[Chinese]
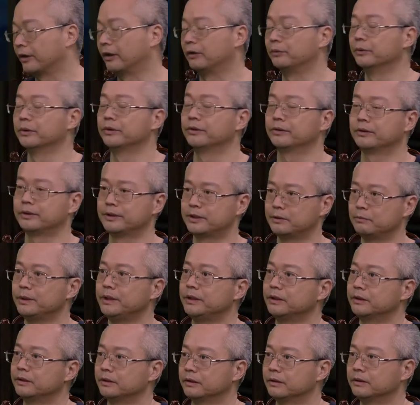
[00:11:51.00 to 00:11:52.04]
啊，我觉得这么
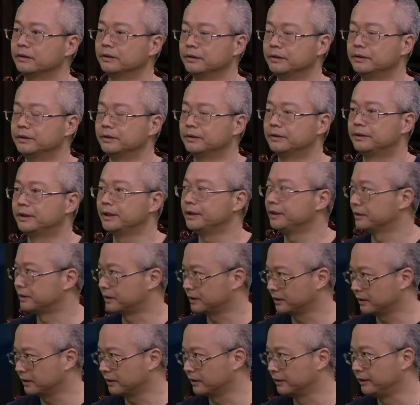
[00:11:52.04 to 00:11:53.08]
一个。这也
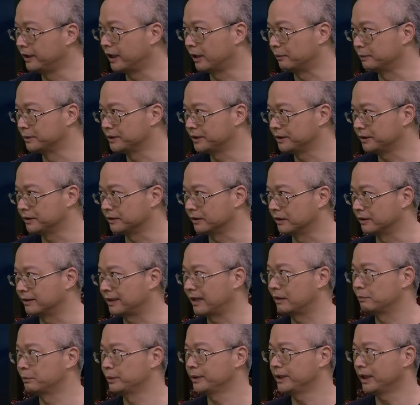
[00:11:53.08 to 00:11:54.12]
是一个很了不起的，
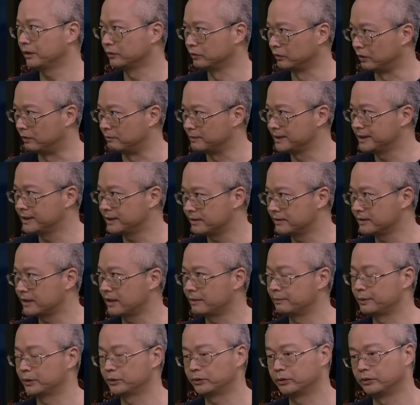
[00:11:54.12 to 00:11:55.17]
它不像我们现
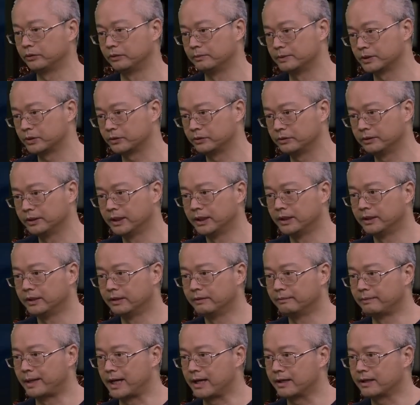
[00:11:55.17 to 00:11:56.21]
在，比如说我们从
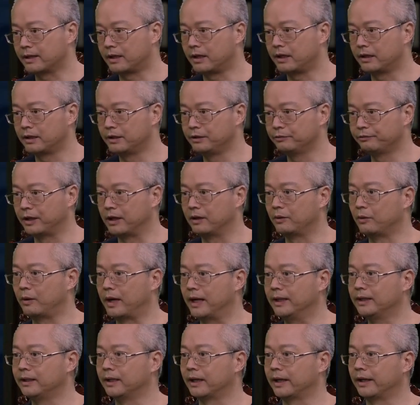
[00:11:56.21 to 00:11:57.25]
马戛尔尼访
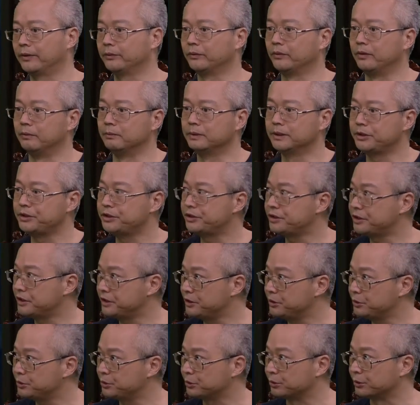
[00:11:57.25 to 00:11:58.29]
华以来，我们对
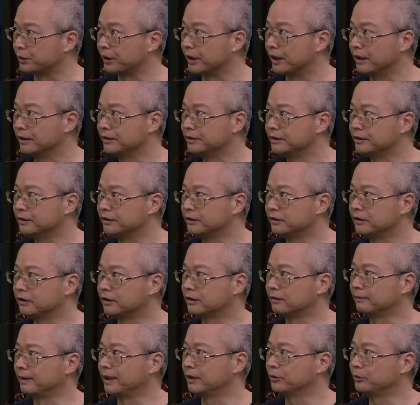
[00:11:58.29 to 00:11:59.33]
西学，
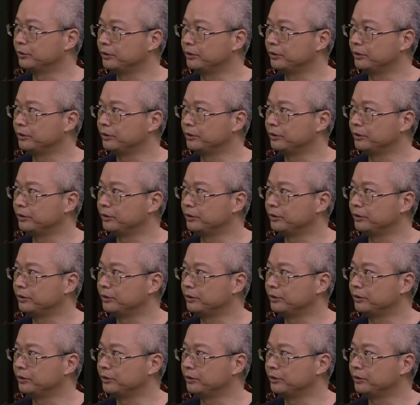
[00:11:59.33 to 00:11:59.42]
是吧？